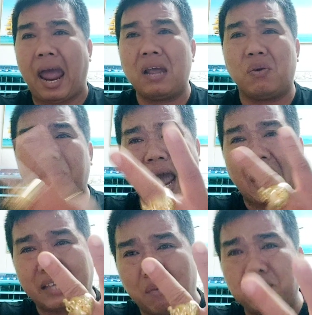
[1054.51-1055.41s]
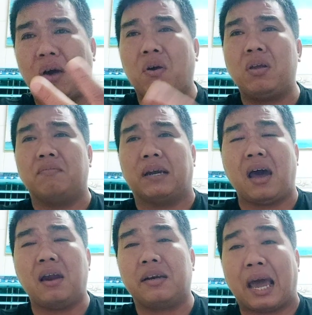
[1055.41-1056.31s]
hai con gà sống thôi mà
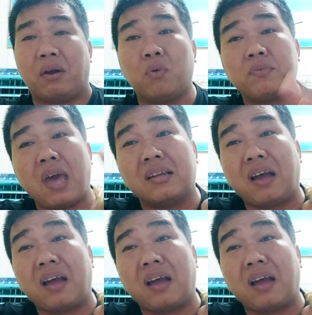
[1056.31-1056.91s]
nói lần nào nó cũng chết